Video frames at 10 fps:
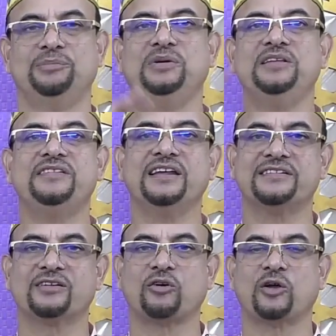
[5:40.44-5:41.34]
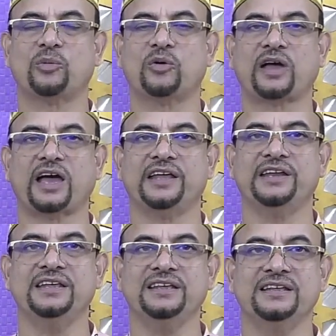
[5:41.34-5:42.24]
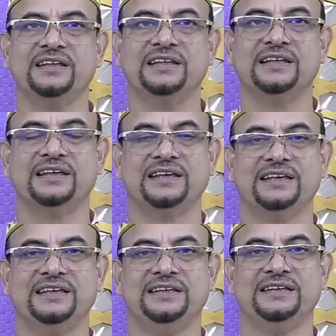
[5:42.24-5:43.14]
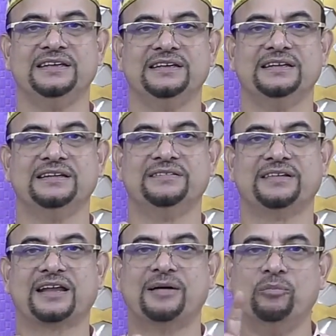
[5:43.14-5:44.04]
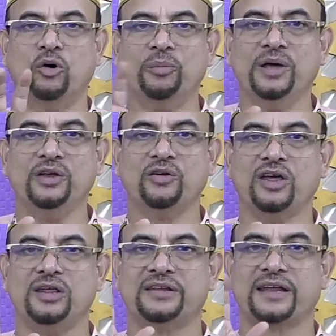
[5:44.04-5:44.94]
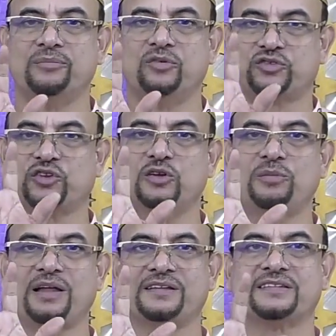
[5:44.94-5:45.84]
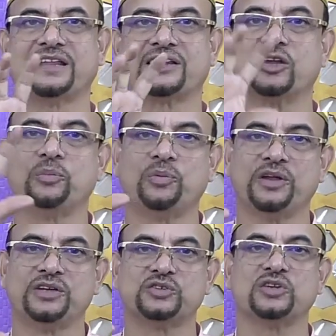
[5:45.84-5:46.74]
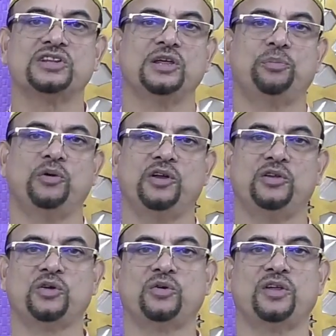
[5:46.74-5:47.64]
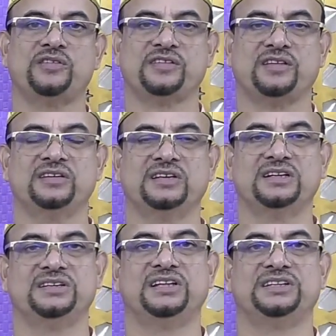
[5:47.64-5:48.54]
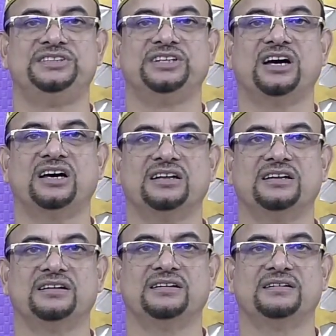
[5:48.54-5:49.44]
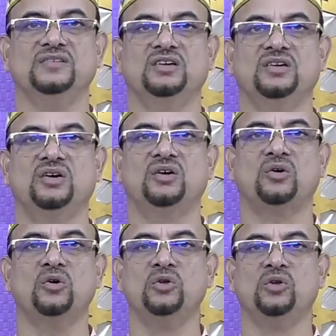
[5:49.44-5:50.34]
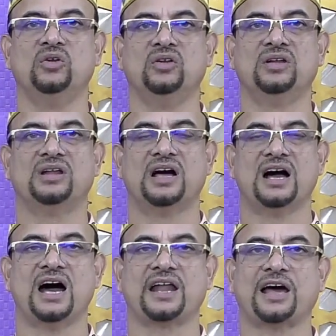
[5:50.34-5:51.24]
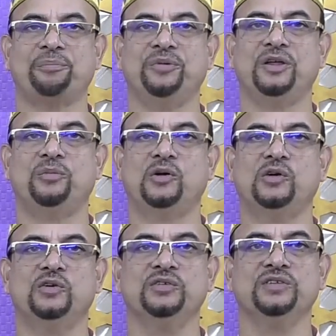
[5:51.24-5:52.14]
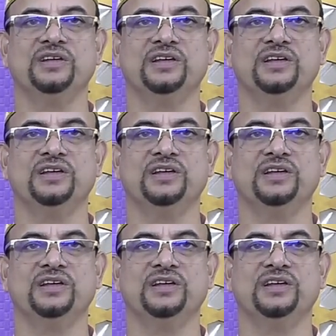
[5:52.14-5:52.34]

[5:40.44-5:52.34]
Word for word: ইবলিসের যে কল্প কাহিনী এই যারা মমিন নয় যারা মুসলমান তাদের উপরে সত্যে পরিণত করেছে দাজ্জাল উল আর আপনি বলুন